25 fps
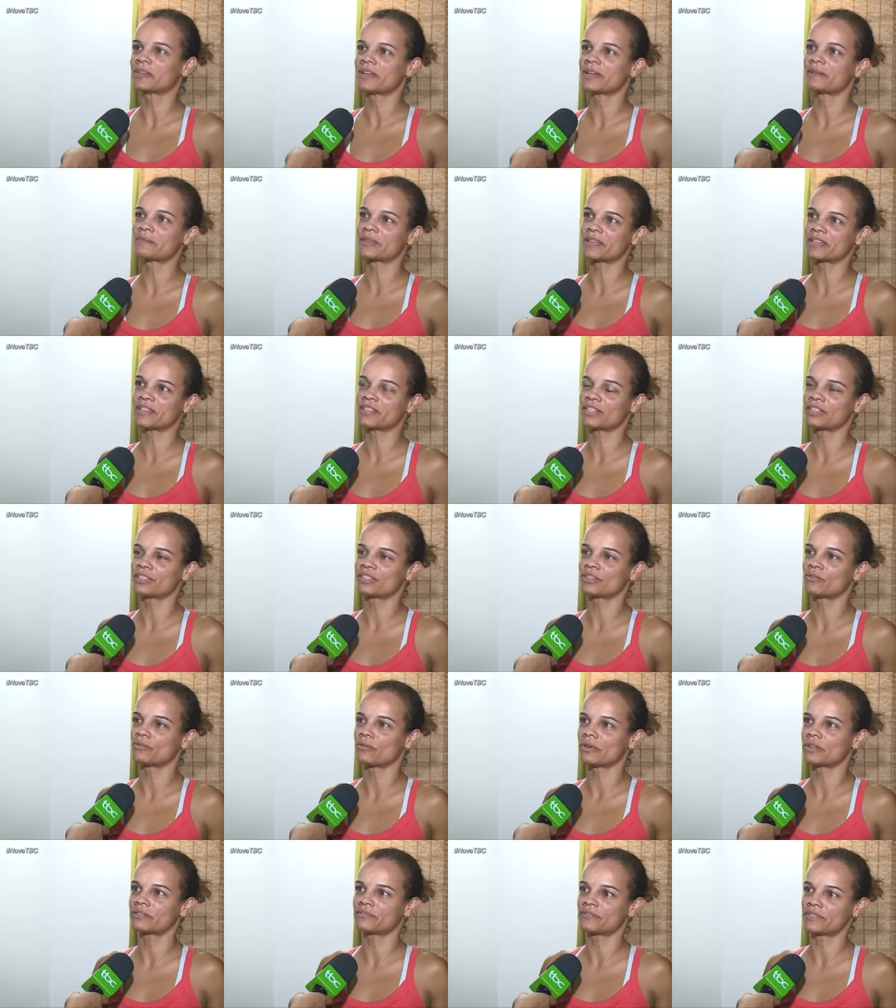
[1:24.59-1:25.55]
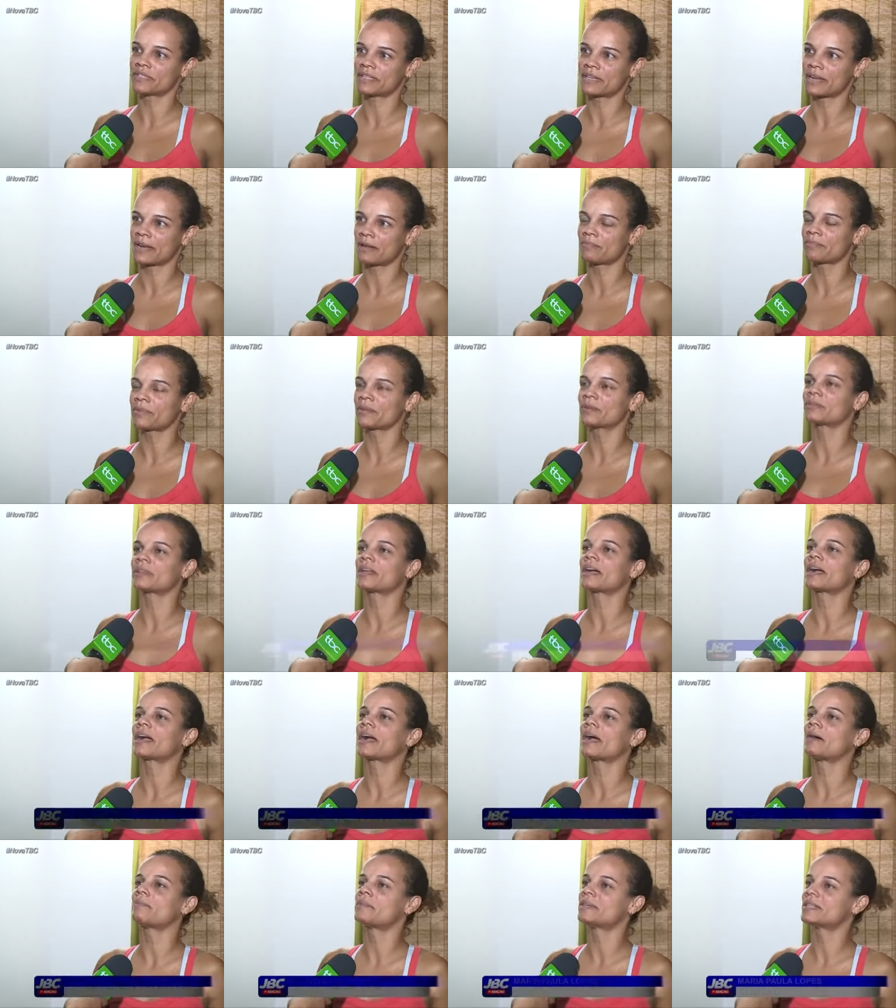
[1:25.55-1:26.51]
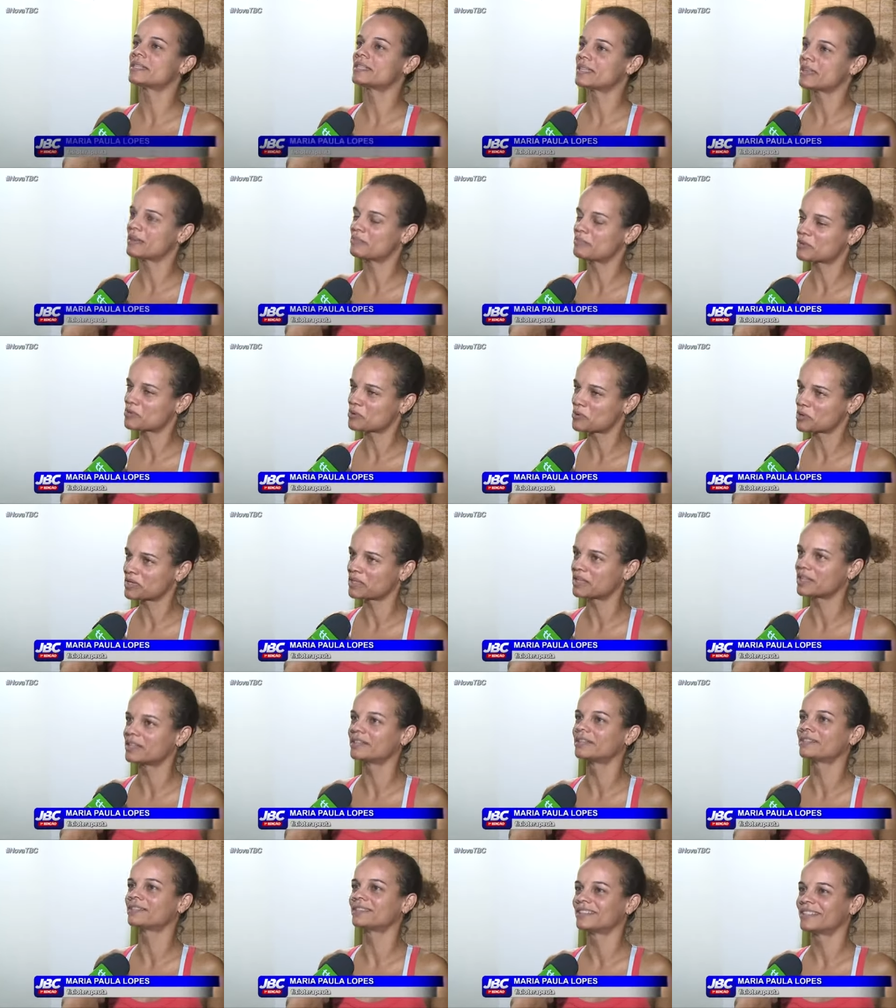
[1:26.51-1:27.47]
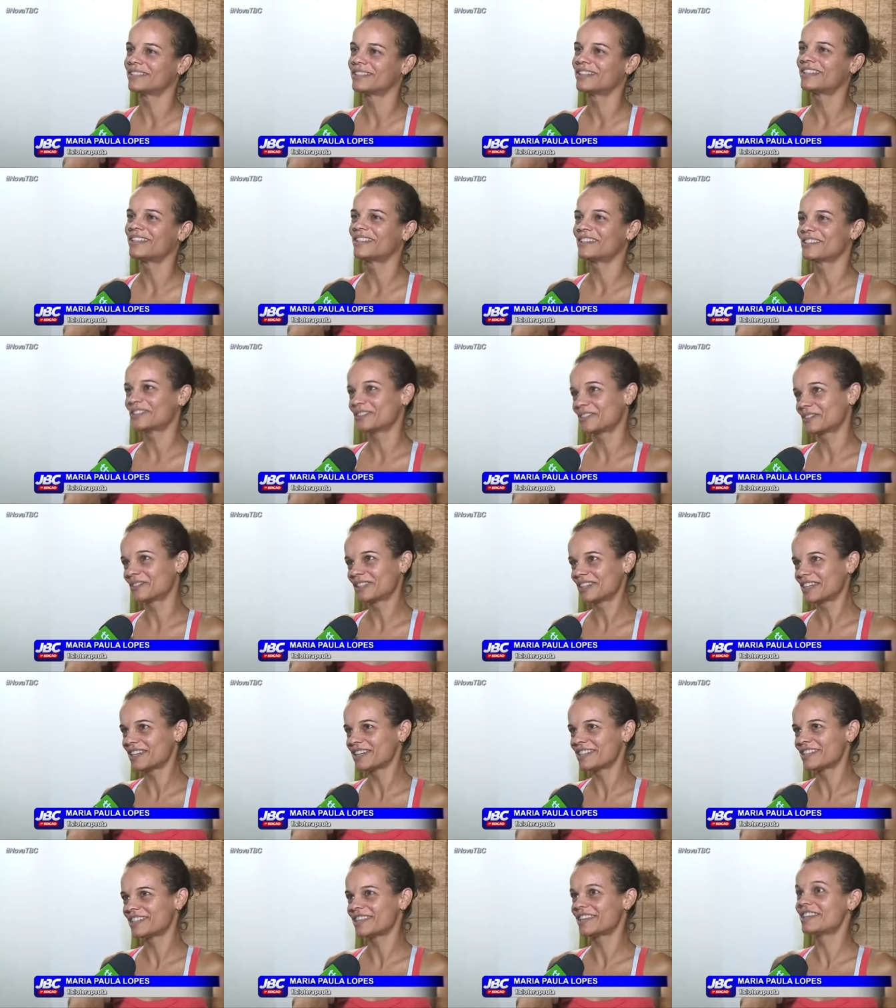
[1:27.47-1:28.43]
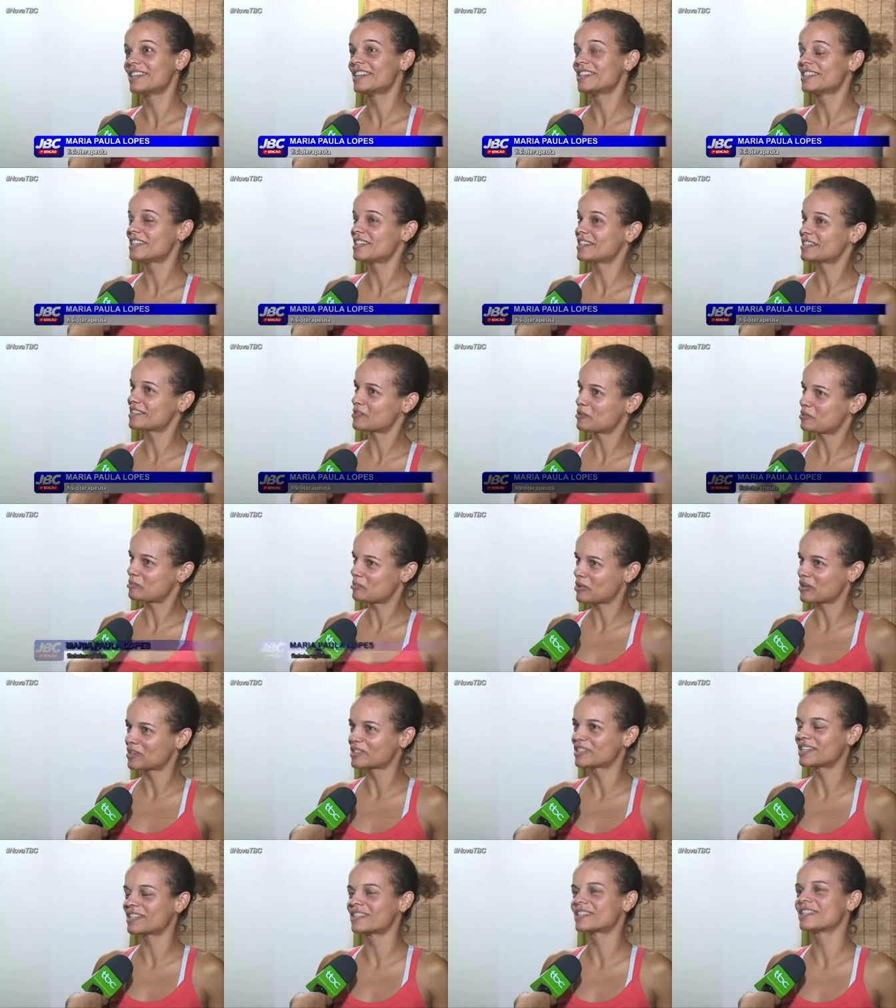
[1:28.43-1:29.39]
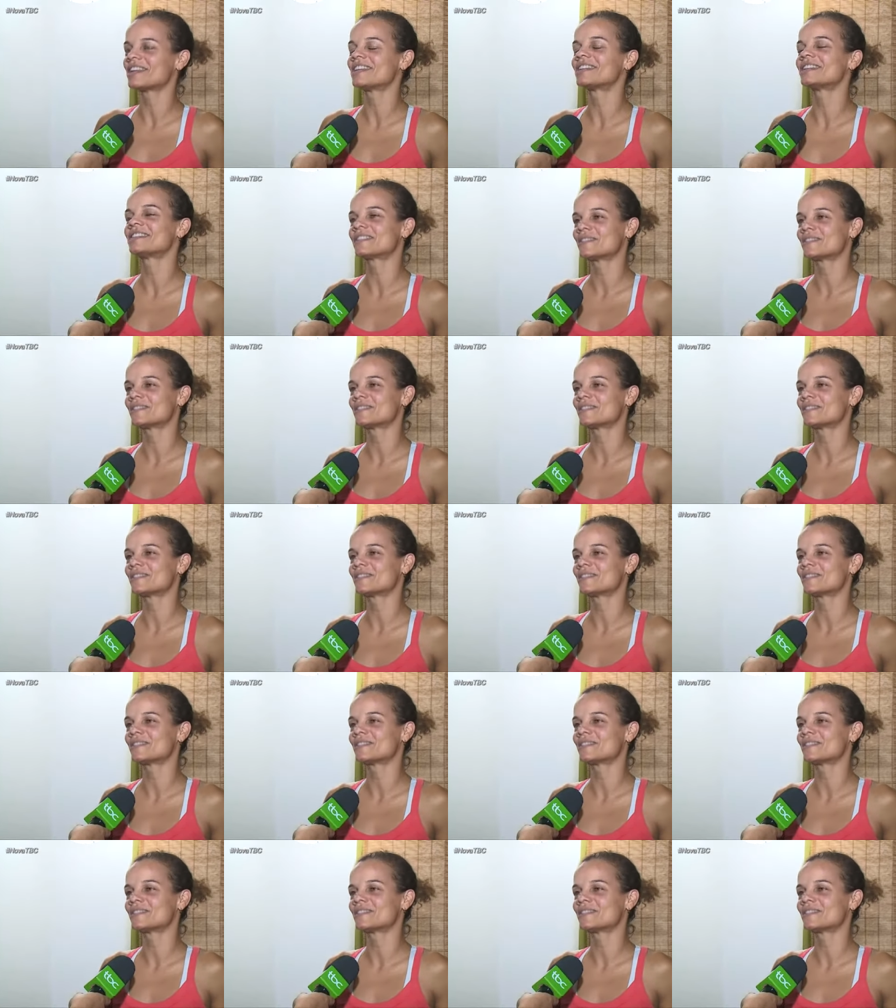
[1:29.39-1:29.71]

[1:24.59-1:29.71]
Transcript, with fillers: Porque a gente, enquanto fisioterapeuta, acaba sempre cuidando do terceiro e a gente não pode deixar de se